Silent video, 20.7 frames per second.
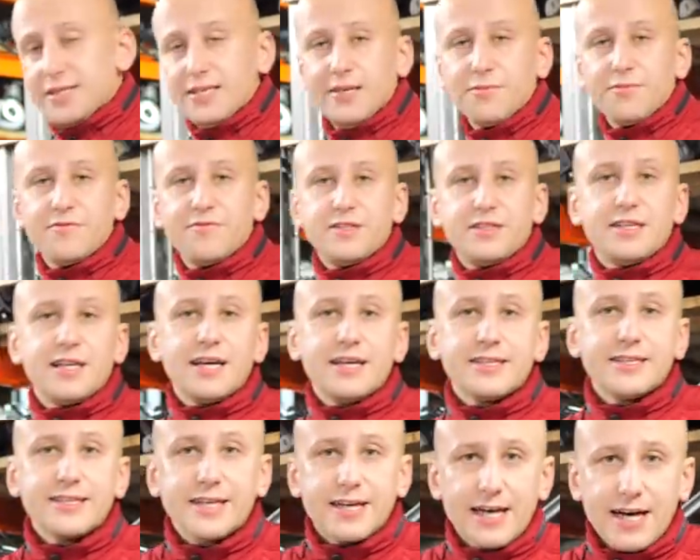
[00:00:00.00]
системы
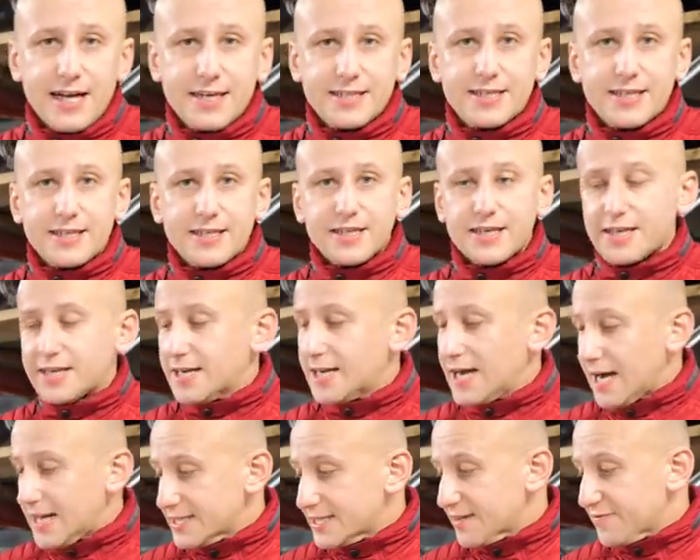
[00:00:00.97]
вентиляции картерных
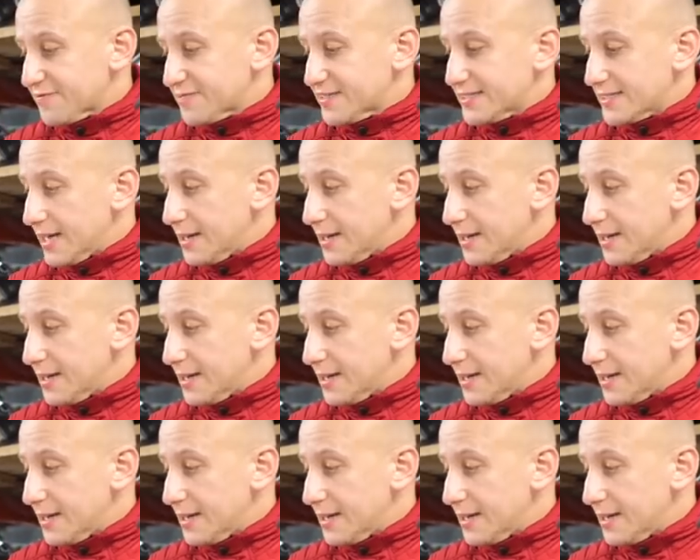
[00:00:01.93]
газов.